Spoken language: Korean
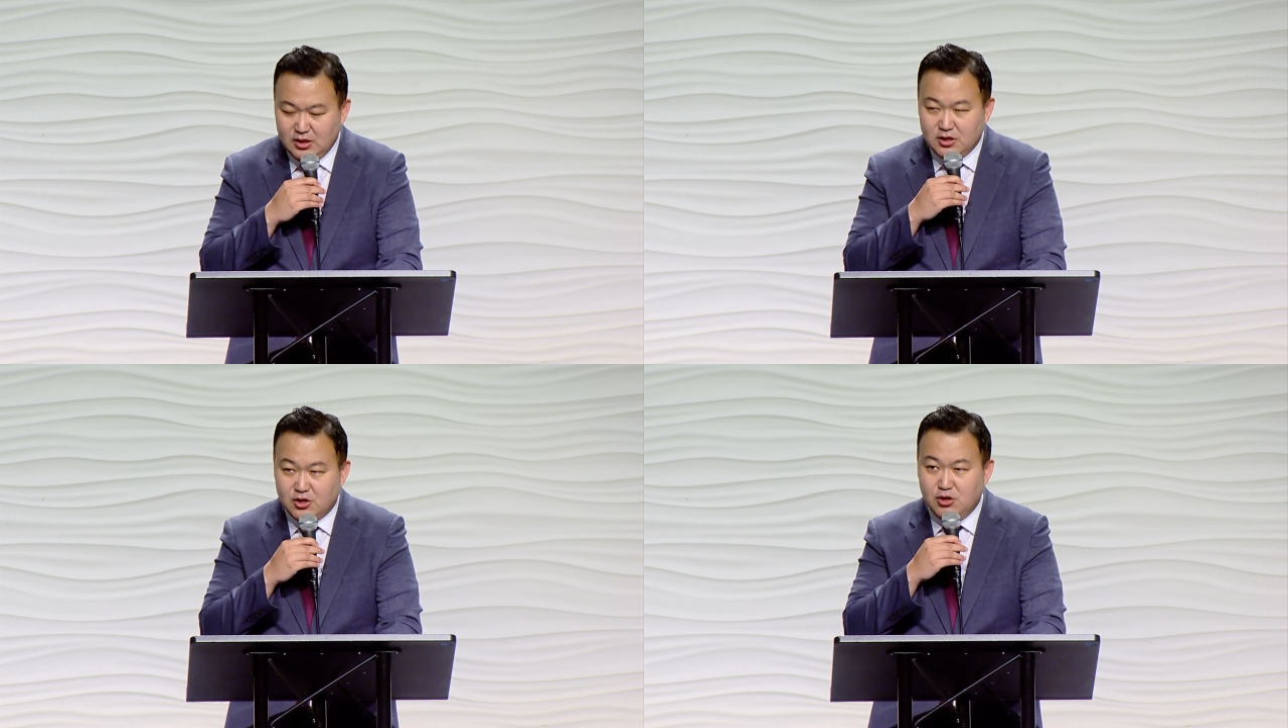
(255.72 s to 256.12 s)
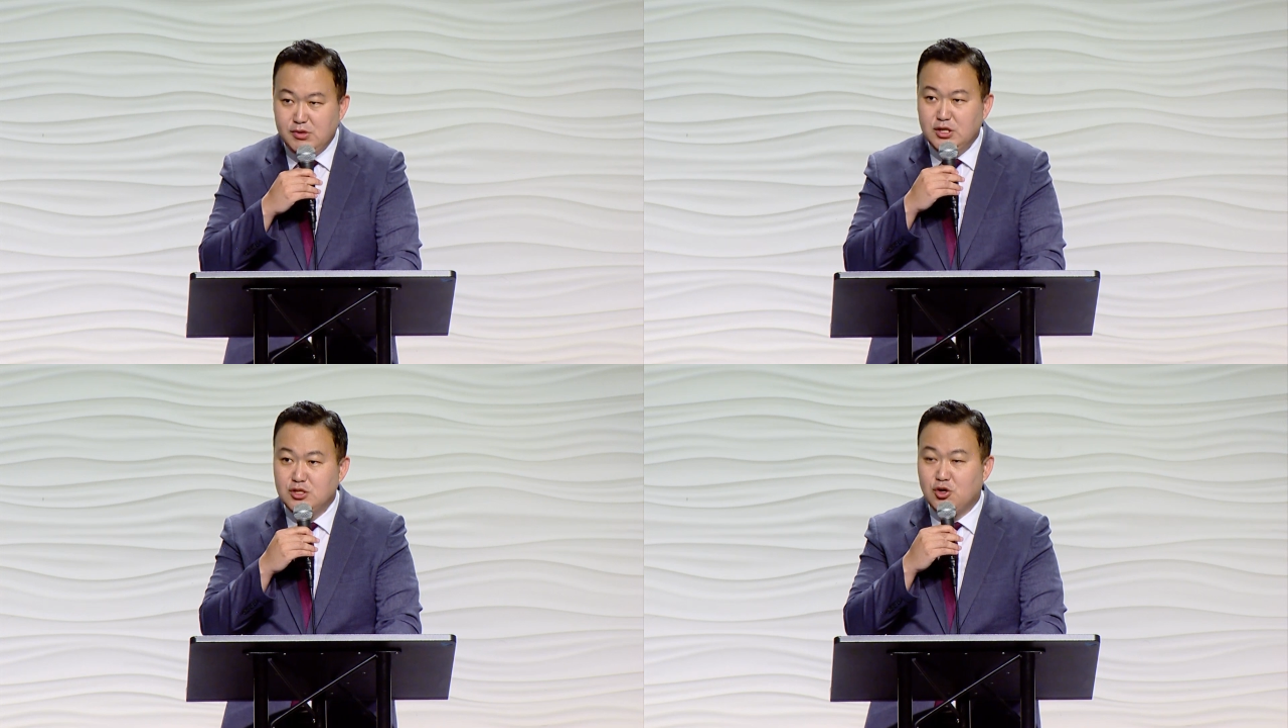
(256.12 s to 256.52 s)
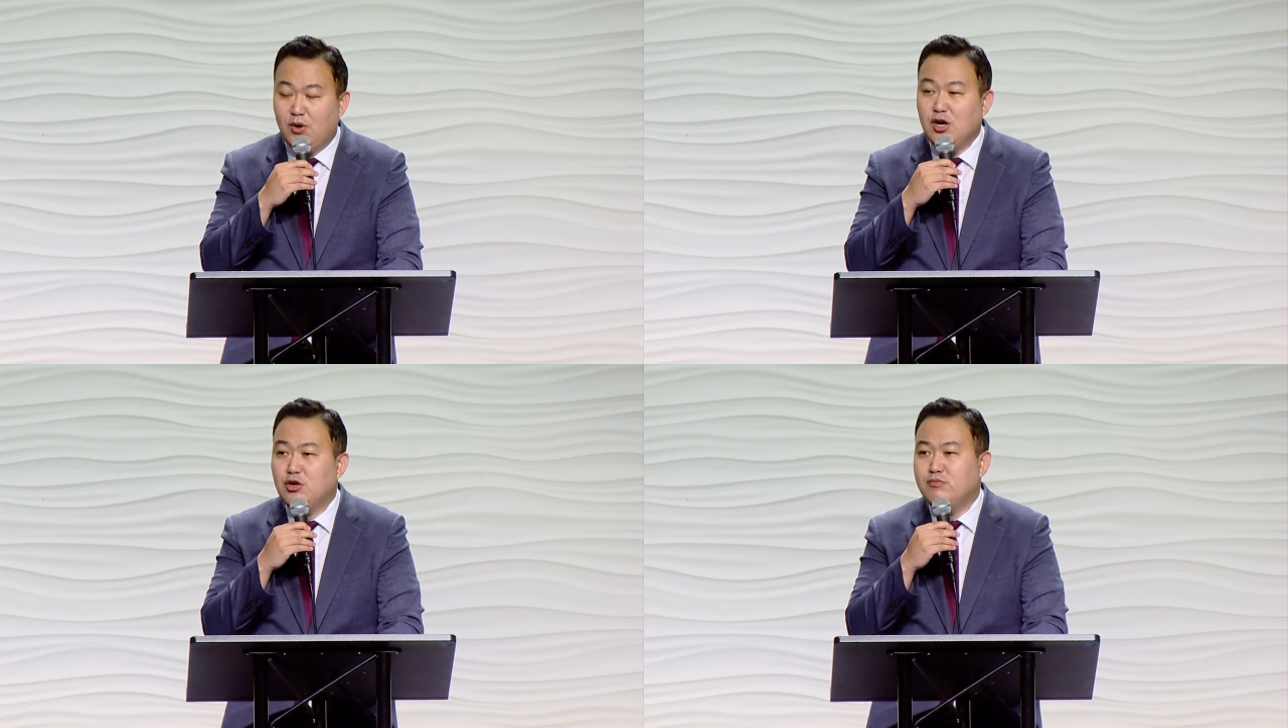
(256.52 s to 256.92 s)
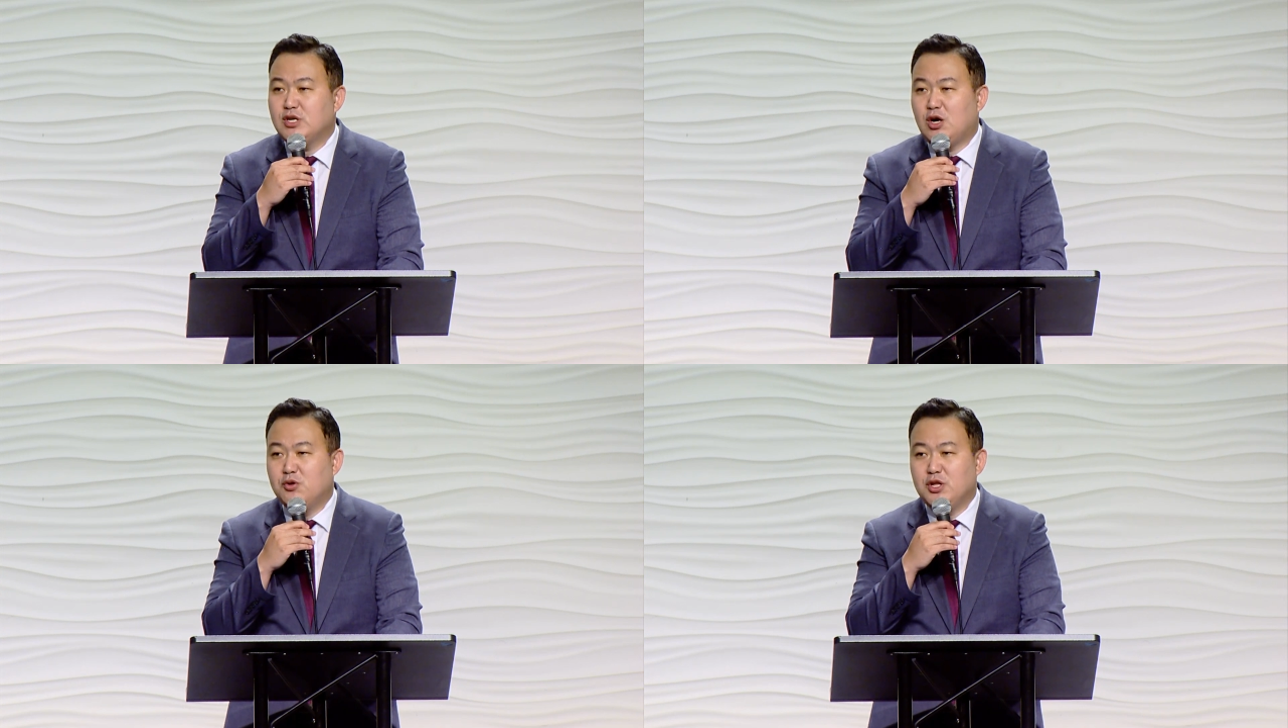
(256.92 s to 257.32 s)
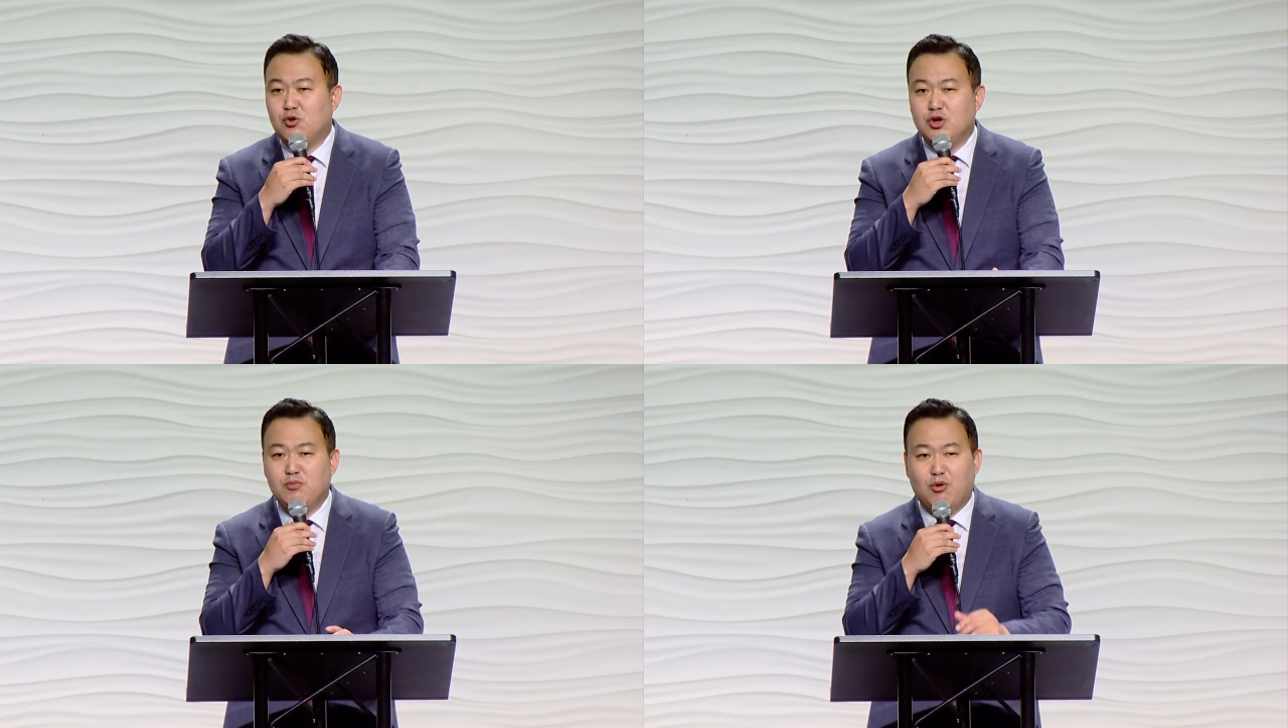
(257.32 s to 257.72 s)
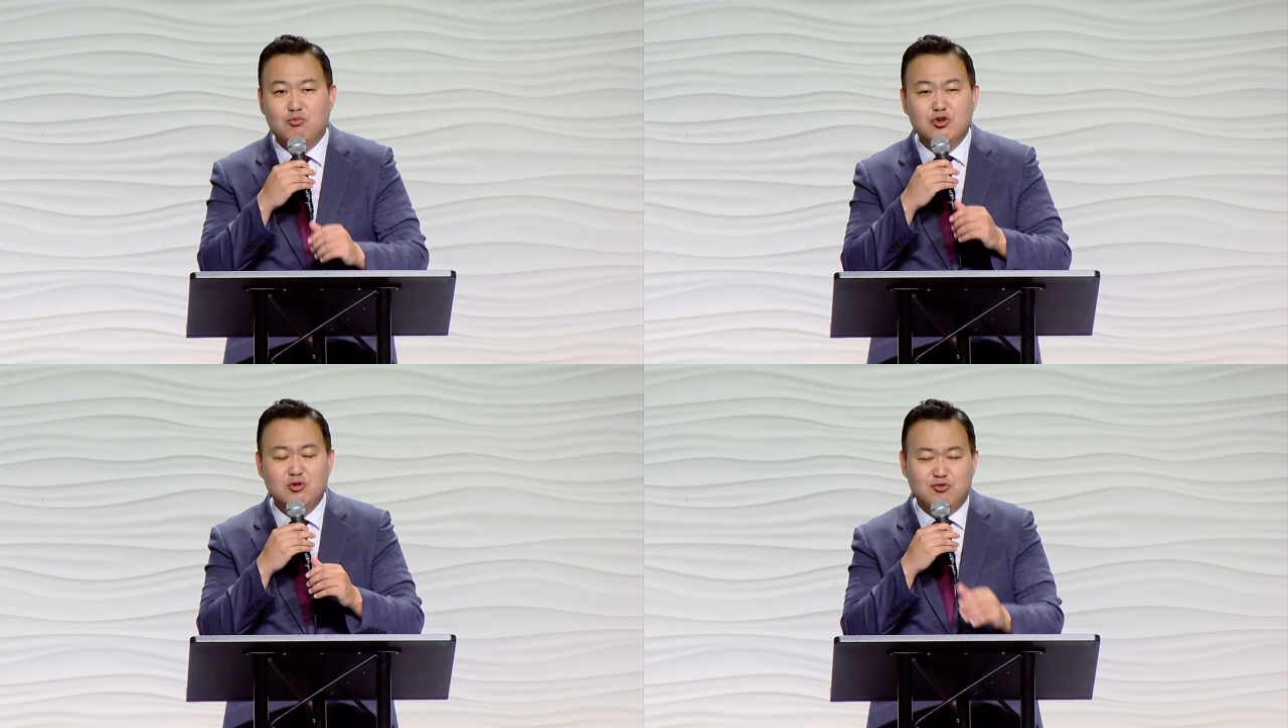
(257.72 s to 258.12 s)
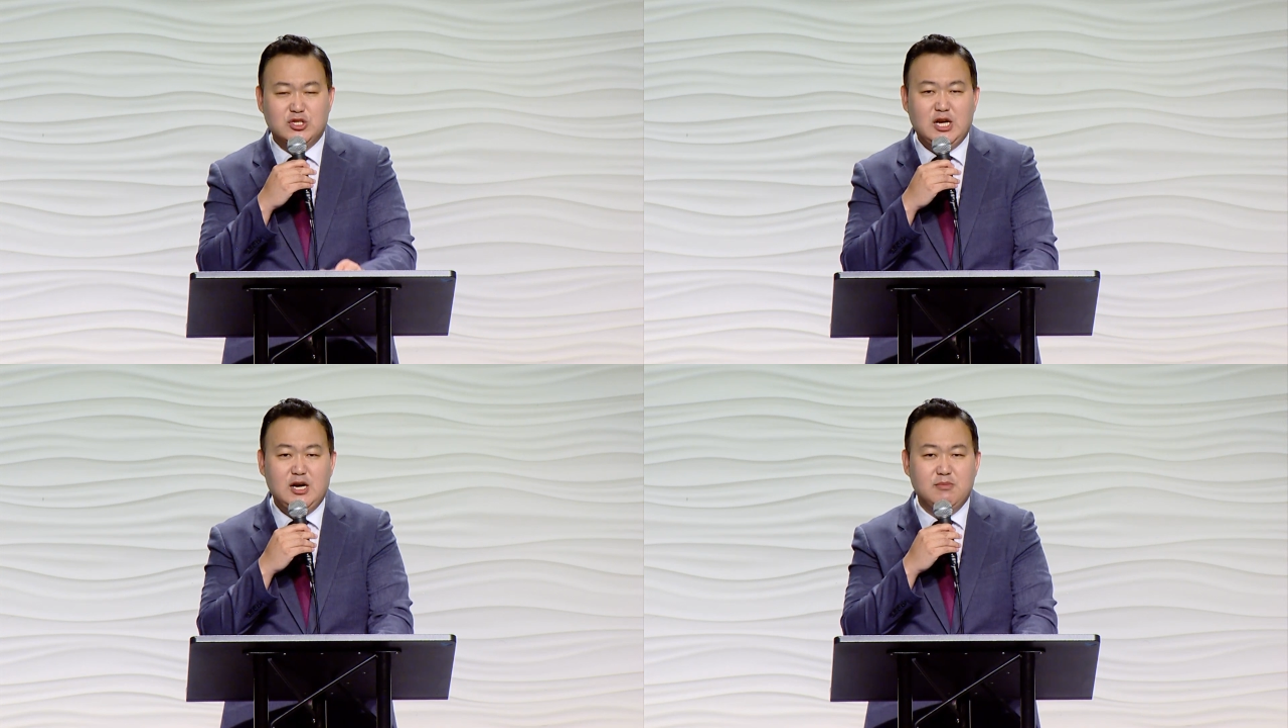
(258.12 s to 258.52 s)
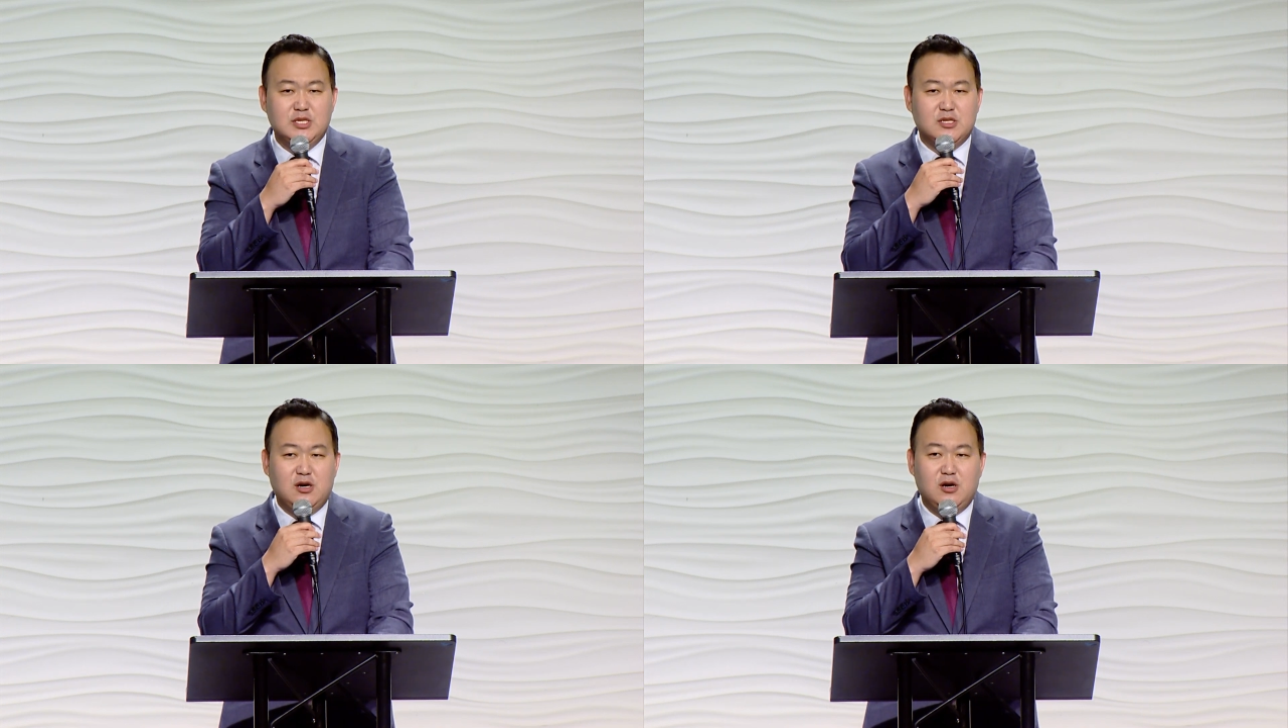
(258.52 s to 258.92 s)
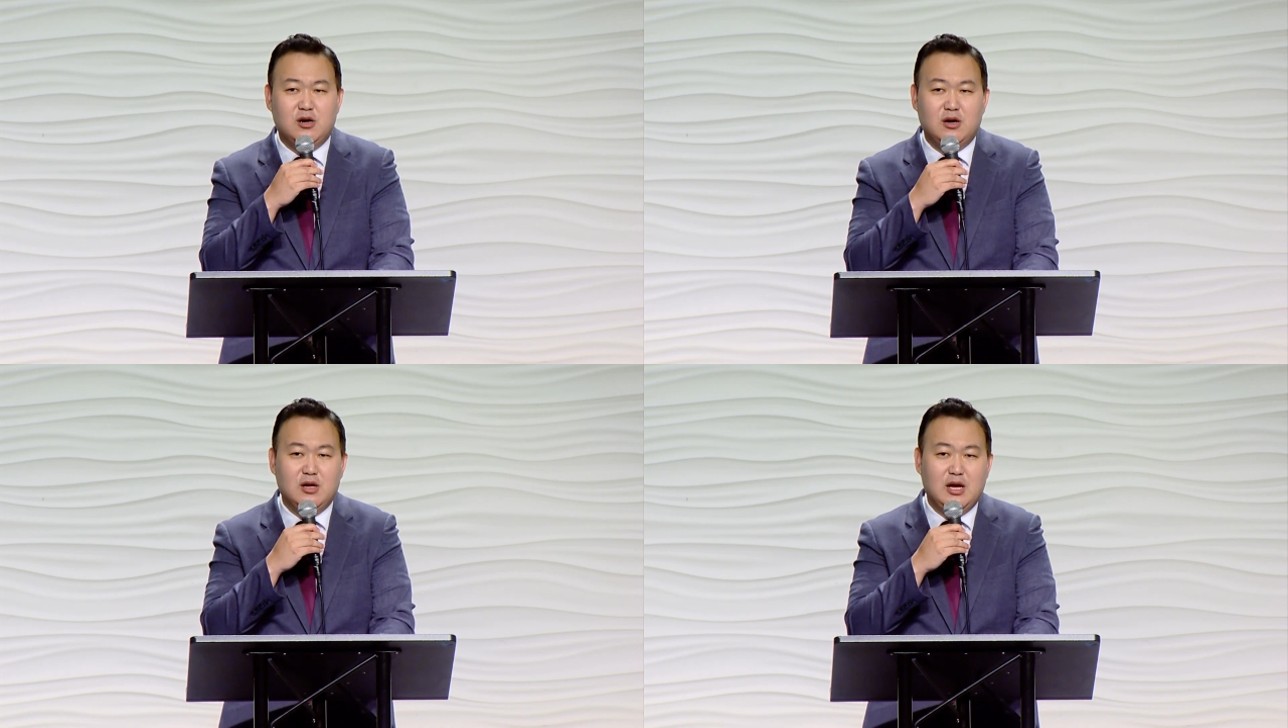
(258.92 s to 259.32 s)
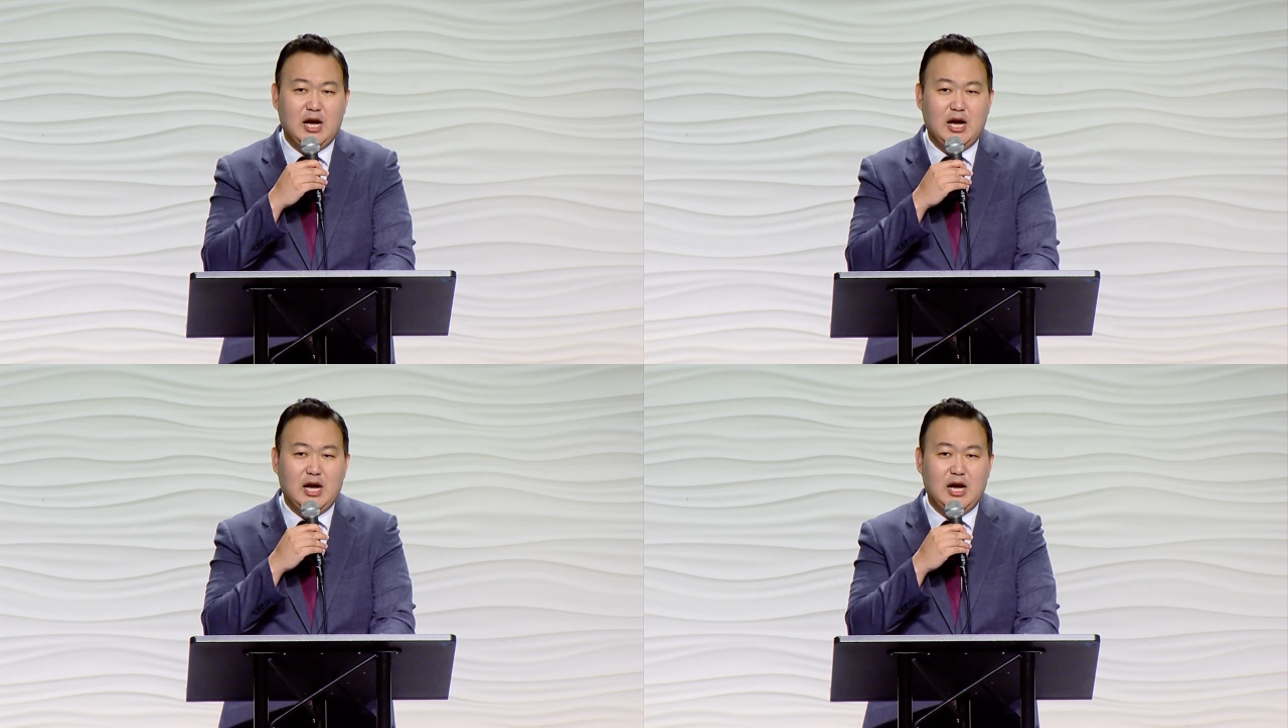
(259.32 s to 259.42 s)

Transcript: 그러면 저와 여러분 가운데 오늘 본문을 묵상하면서